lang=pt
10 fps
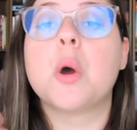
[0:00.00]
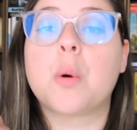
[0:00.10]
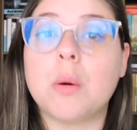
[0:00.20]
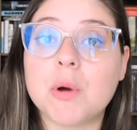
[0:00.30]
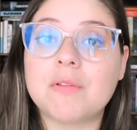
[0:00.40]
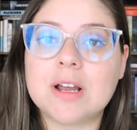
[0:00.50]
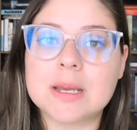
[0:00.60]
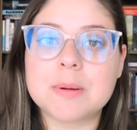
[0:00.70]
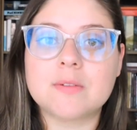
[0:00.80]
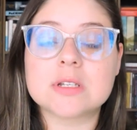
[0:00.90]
Como eu
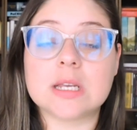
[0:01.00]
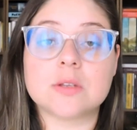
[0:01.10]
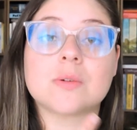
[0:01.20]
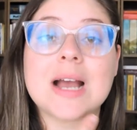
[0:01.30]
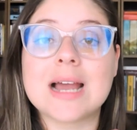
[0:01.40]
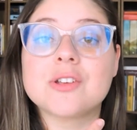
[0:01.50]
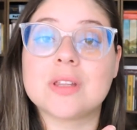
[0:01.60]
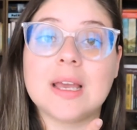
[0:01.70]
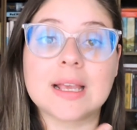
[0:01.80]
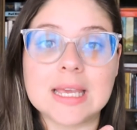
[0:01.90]
falei para vocês, o
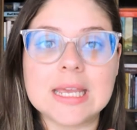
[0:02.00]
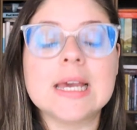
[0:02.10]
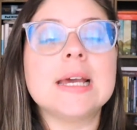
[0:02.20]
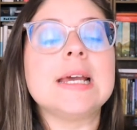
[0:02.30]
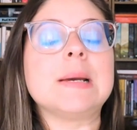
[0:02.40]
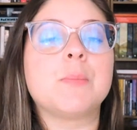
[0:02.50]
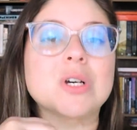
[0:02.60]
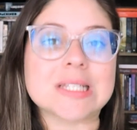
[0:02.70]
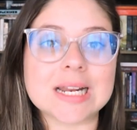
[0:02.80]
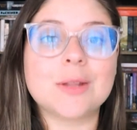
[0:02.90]
card tá aqui
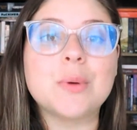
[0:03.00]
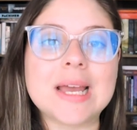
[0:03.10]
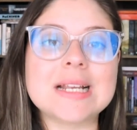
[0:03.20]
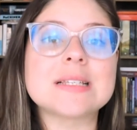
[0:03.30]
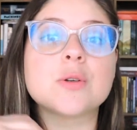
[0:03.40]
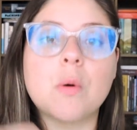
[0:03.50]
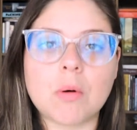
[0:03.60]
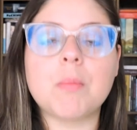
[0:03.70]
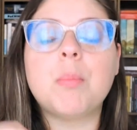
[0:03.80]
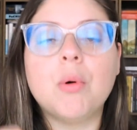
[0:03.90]
mostrando eles
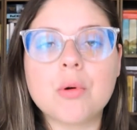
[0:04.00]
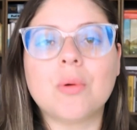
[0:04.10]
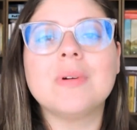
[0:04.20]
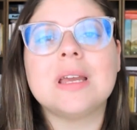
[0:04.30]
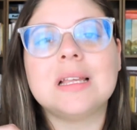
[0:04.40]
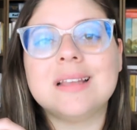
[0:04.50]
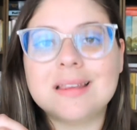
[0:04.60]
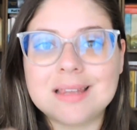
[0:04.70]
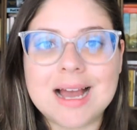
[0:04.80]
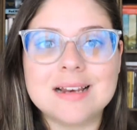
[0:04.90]
um por um em
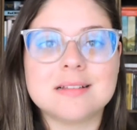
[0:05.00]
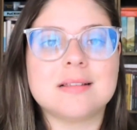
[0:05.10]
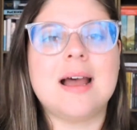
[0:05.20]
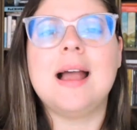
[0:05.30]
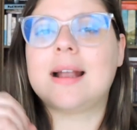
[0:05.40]
detalhes, tá?